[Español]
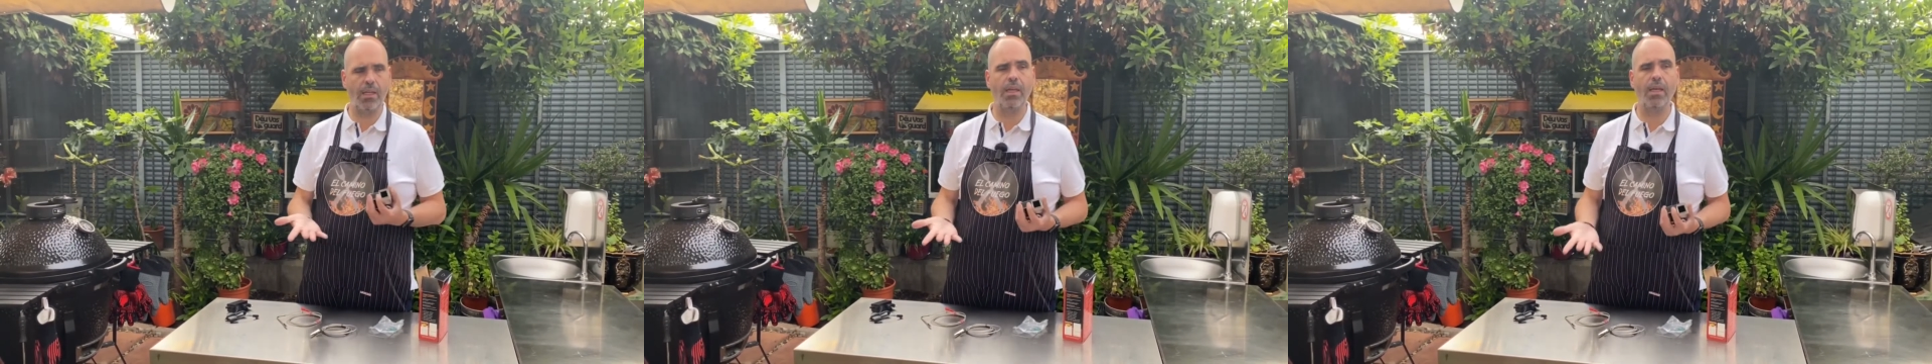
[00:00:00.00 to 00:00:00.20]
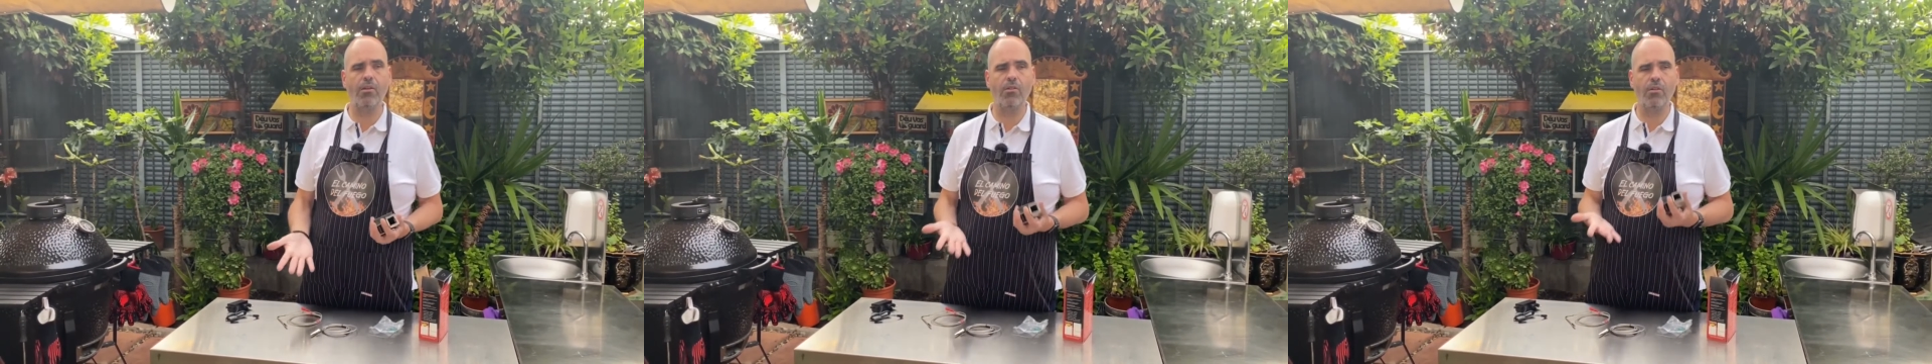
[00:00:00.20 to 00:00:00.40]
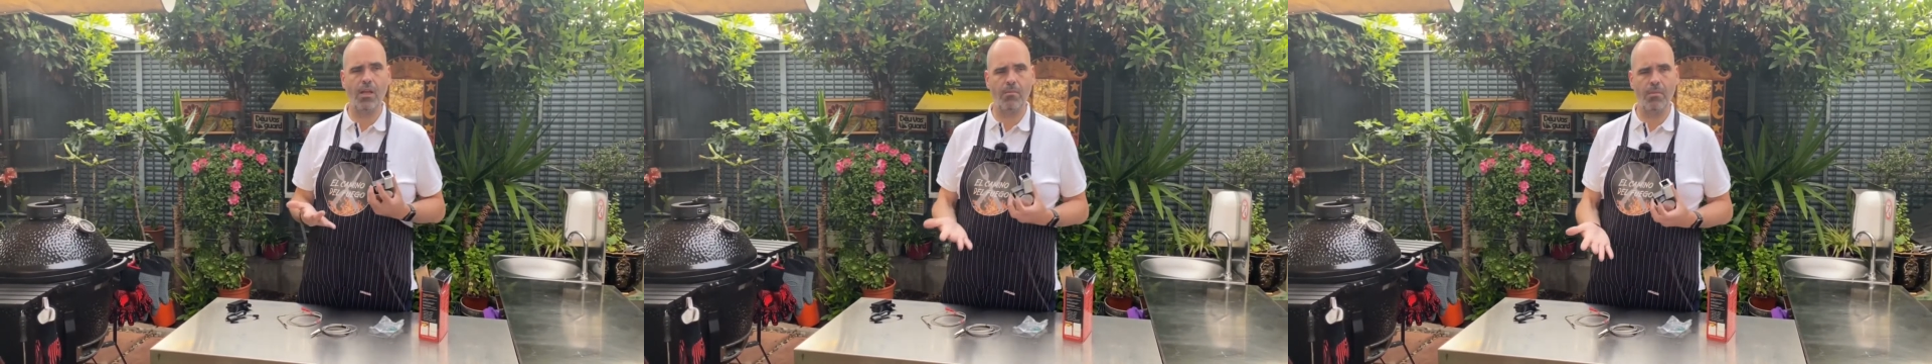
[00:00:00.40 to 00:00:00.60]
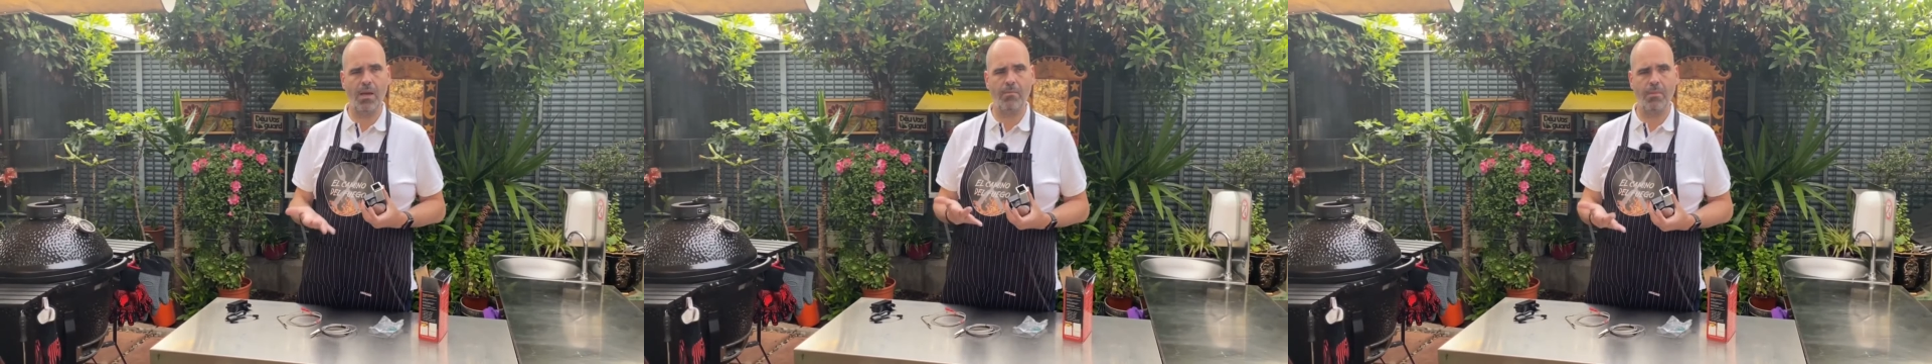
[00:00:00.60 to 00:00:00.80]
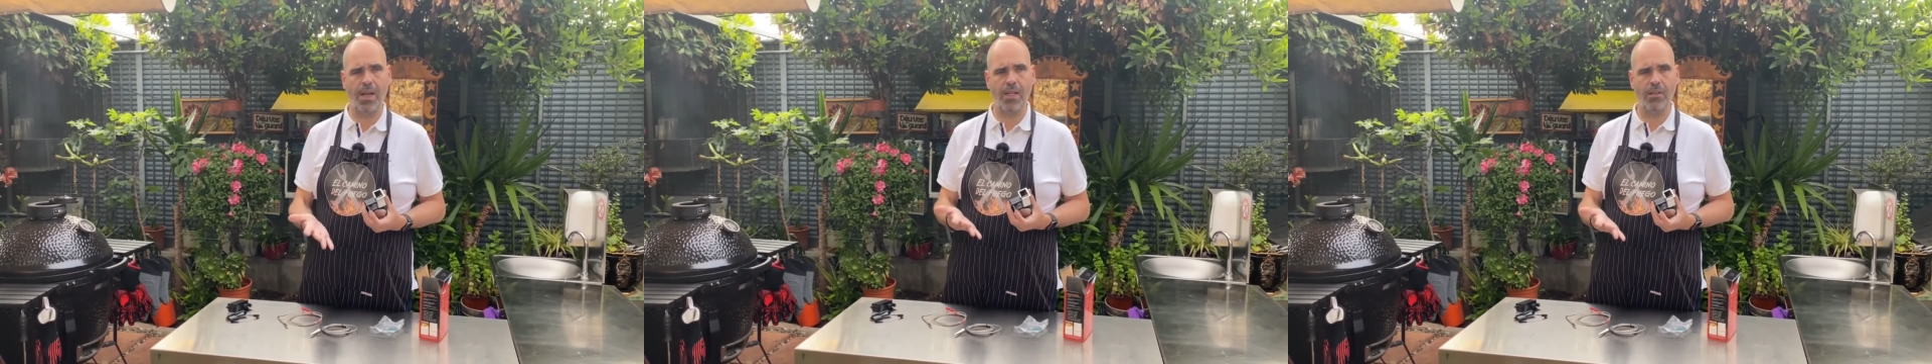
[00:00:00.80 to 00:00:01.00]
quiero que mi
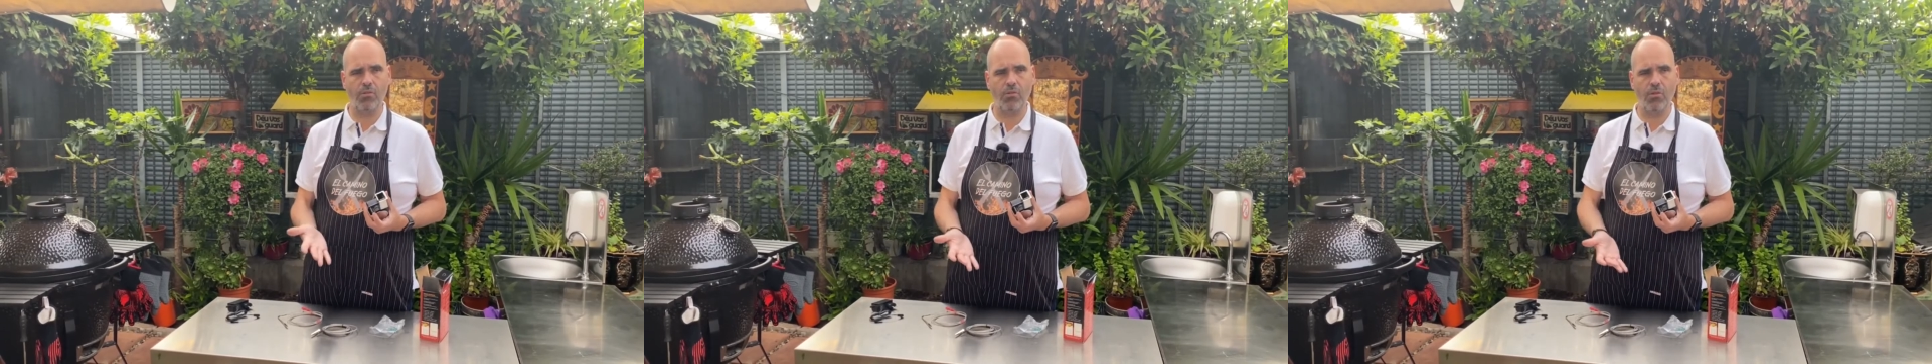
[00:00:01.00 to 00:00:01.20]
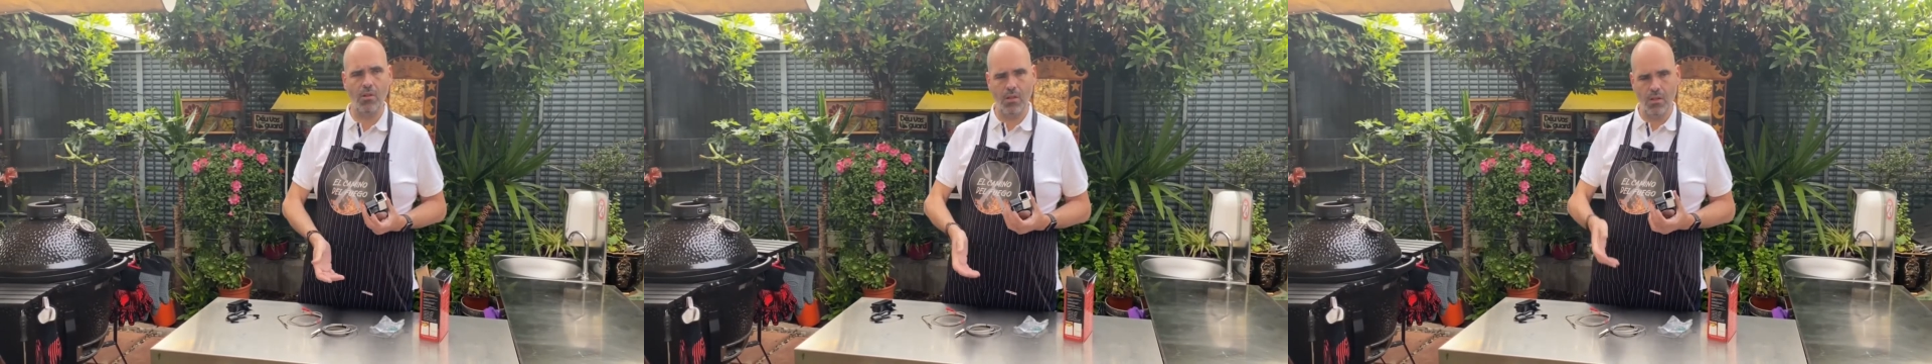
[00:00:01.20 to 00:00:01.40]
aparato